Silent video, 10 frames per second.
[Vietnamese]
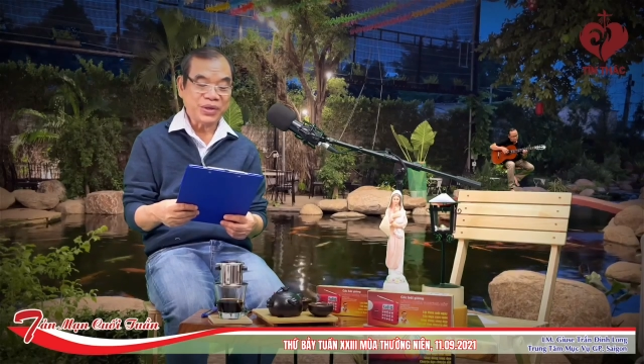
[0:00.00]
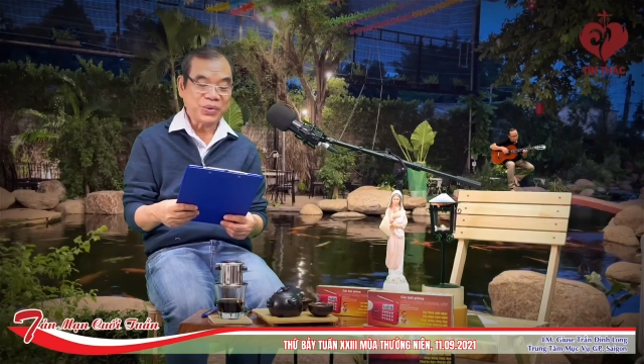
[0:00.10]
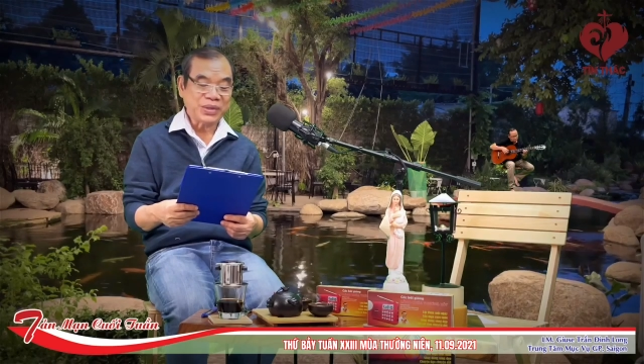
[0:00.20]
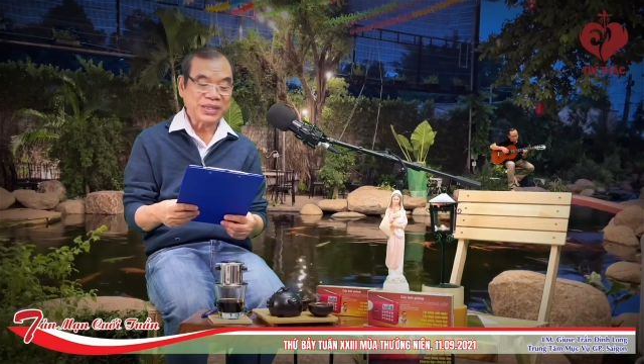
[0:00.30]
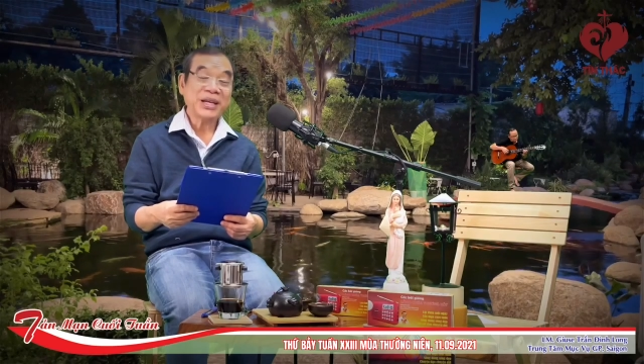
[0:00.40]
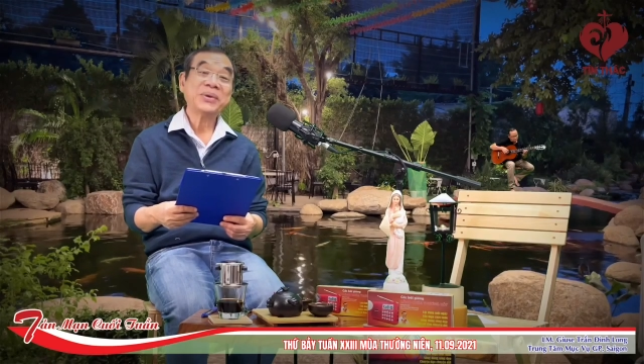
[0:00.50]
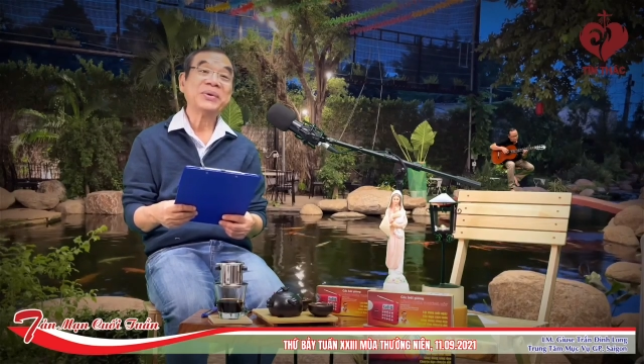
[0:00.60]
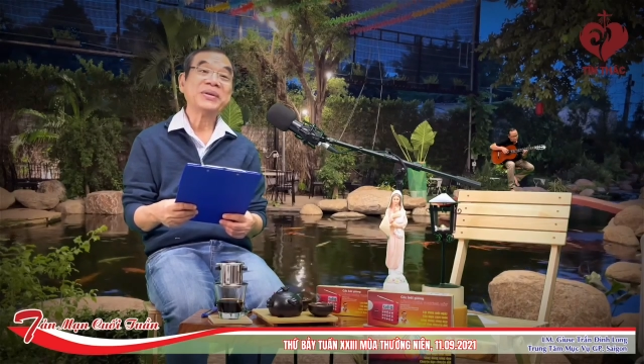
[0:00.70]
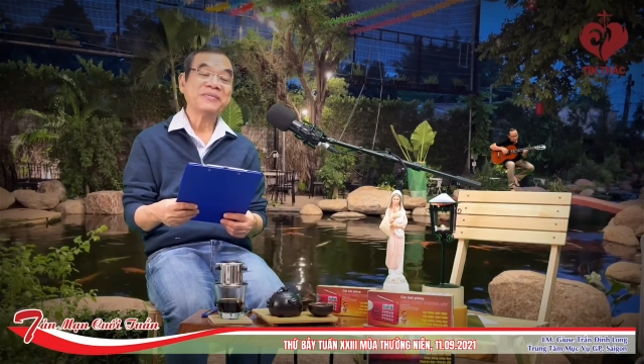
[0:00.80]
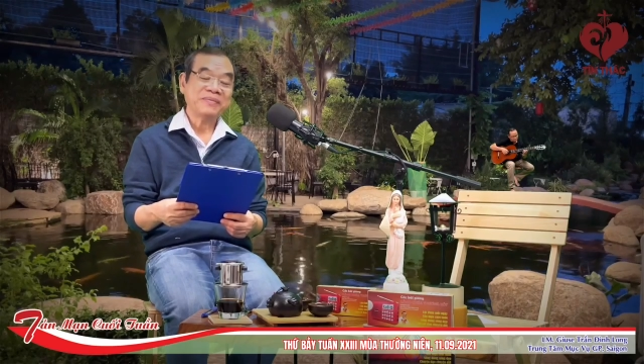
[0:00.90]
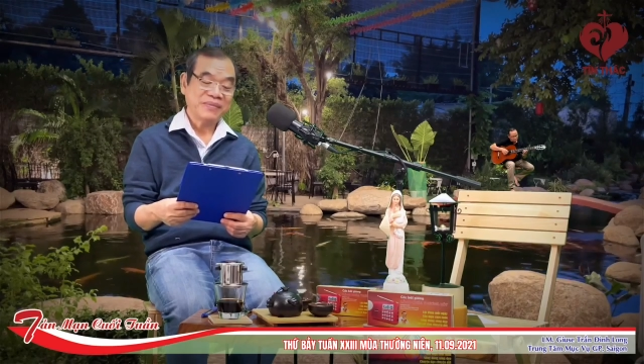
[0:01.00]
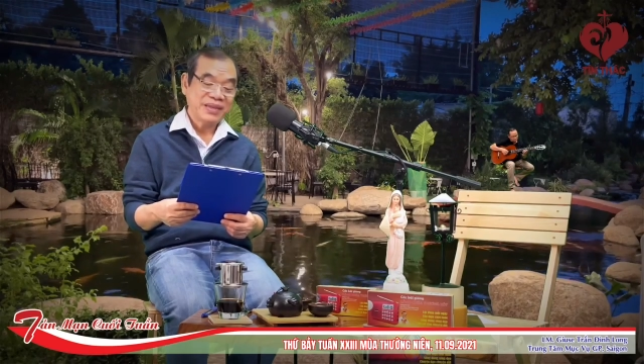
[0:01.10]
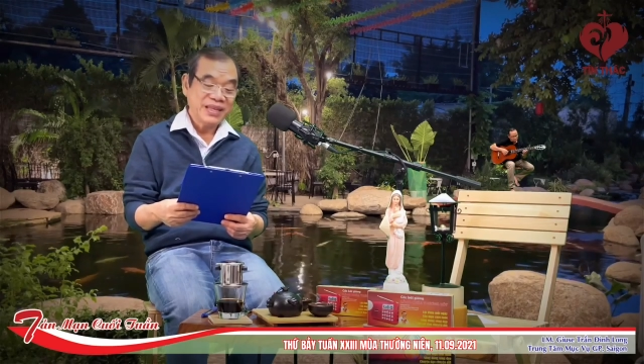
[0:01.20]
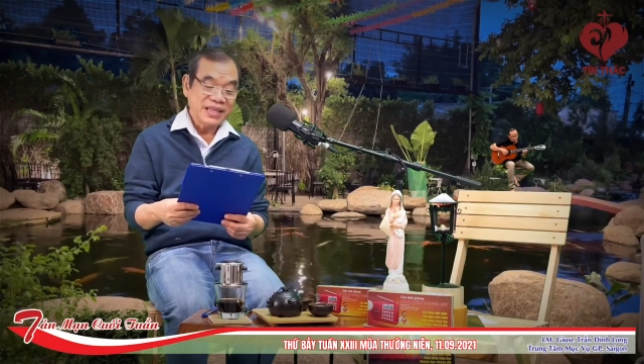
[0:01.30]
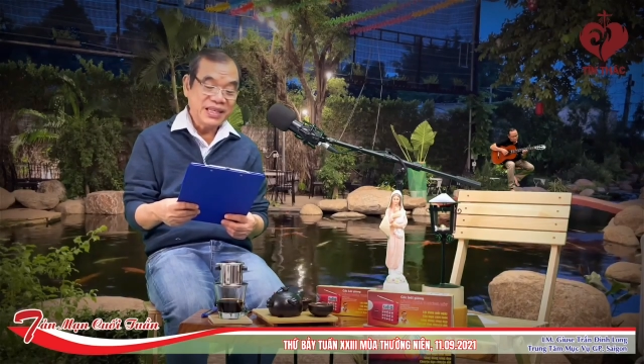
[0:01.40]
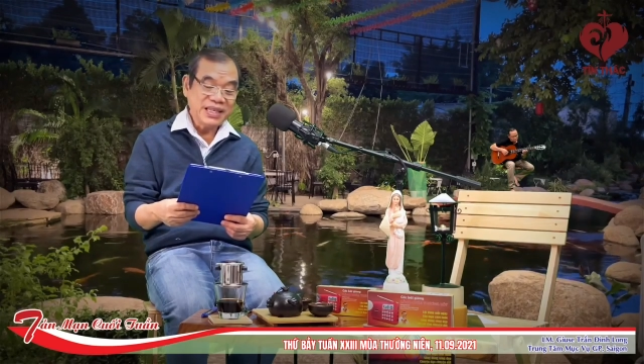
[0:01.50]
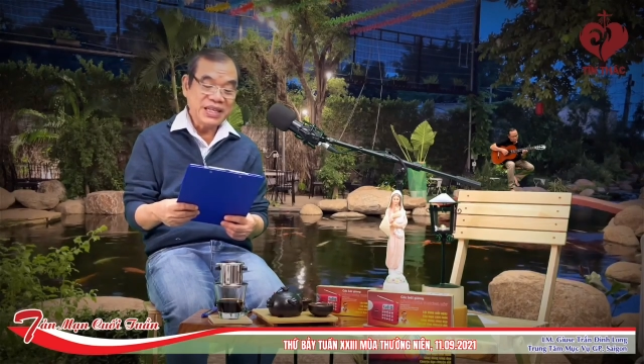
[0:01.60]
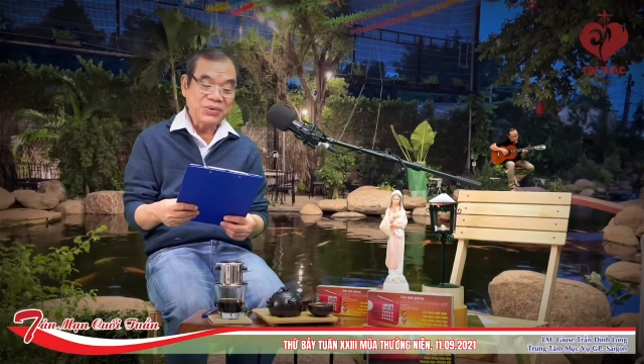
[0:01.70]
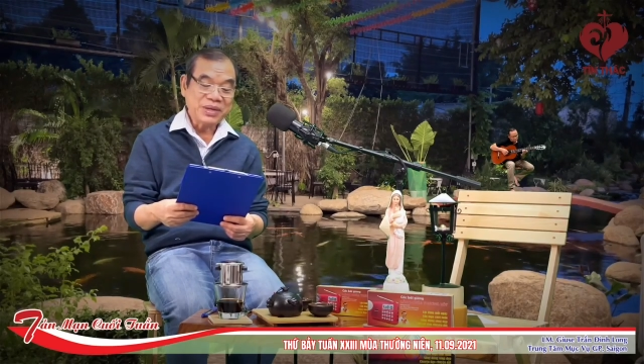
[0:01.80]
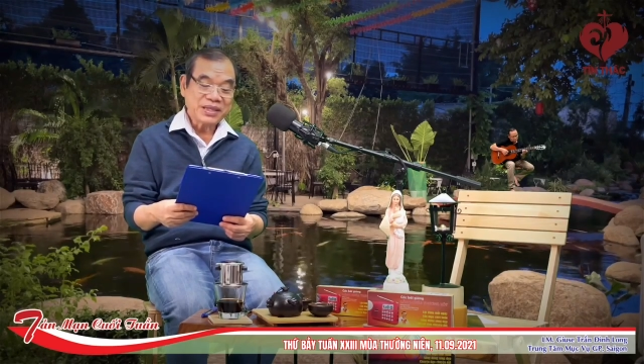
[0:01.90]
Thay vào đó, mẹ sẽ dùng
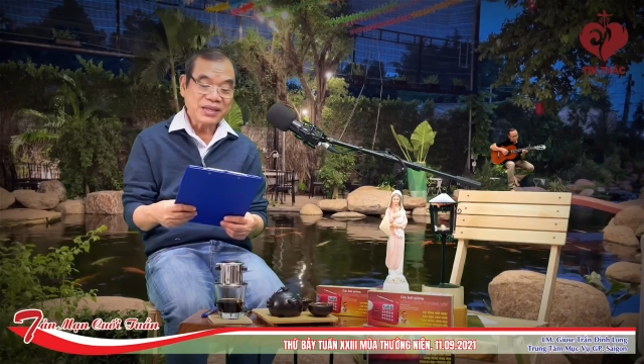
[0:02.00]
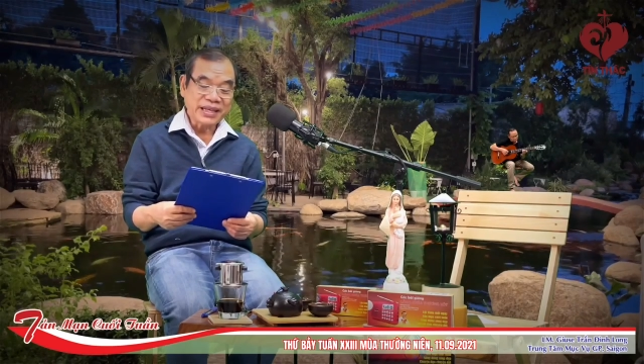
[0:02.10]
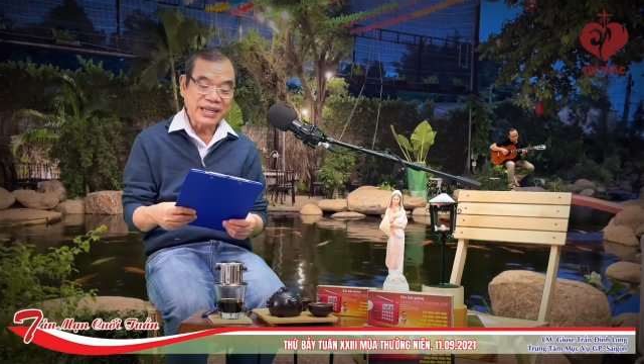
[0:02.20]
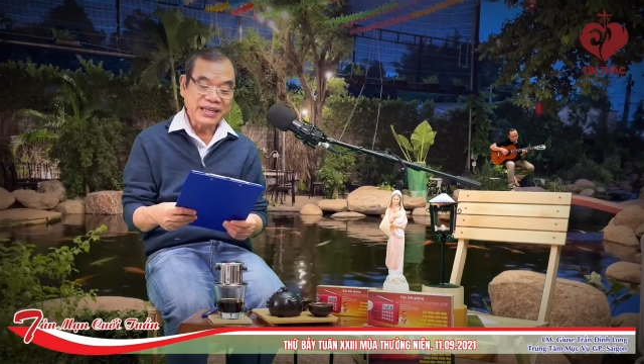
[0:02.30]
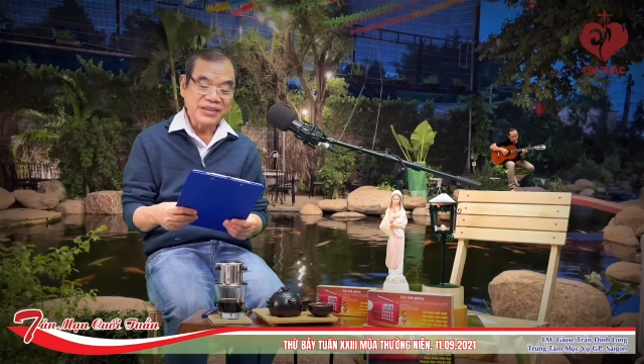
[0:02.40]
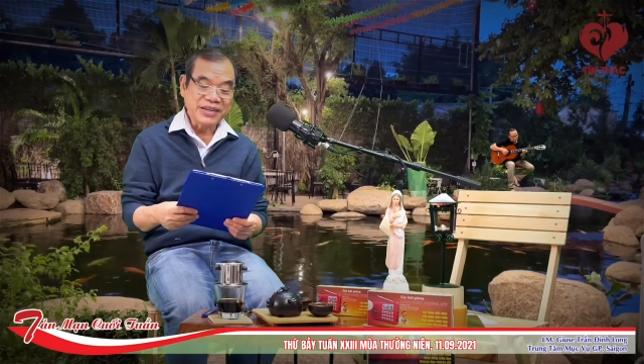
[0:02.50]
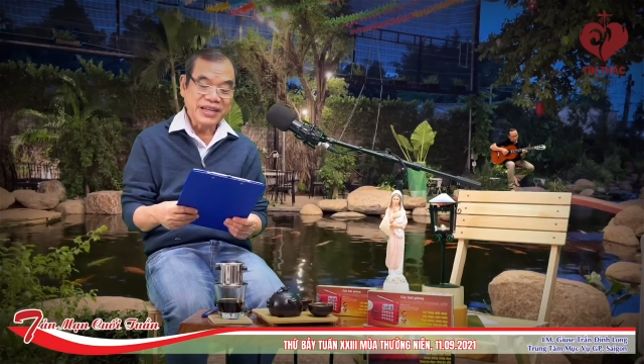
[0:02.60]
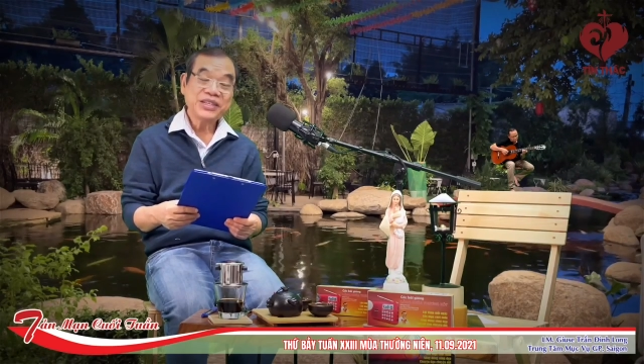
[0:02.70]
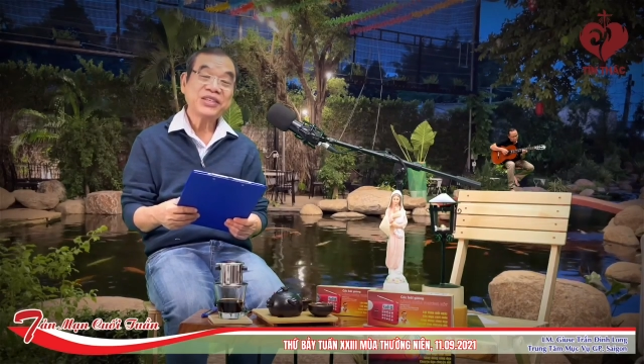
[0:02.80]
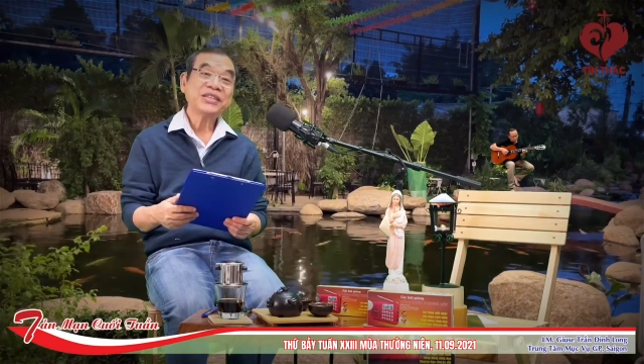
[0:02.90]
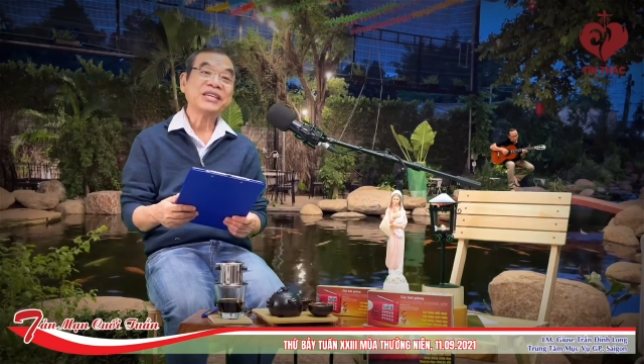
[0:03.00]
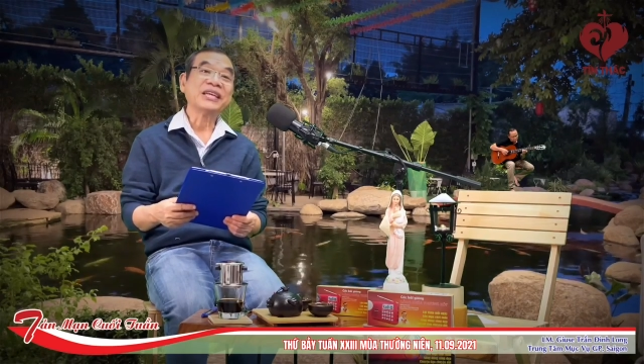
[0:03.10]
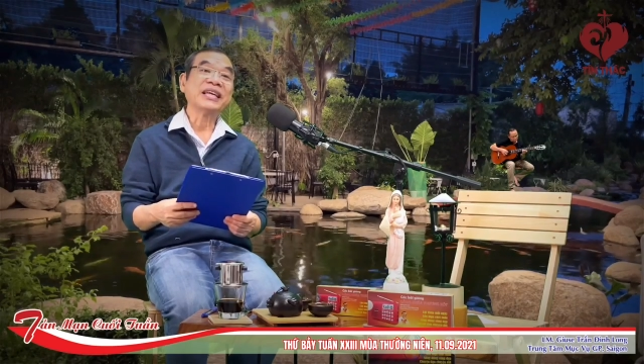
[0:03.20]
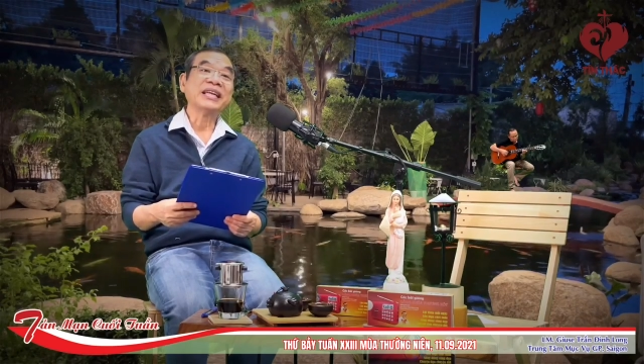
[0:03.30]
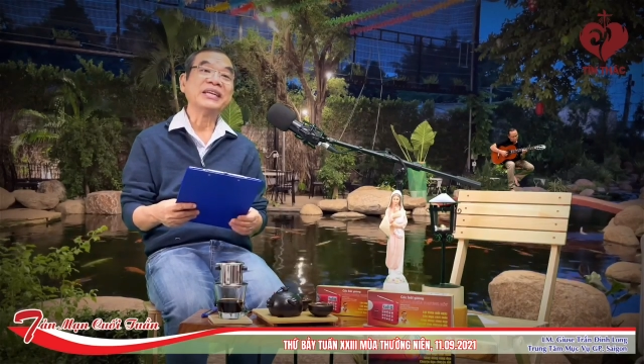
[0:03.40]
số tiền này gửi về cho cha,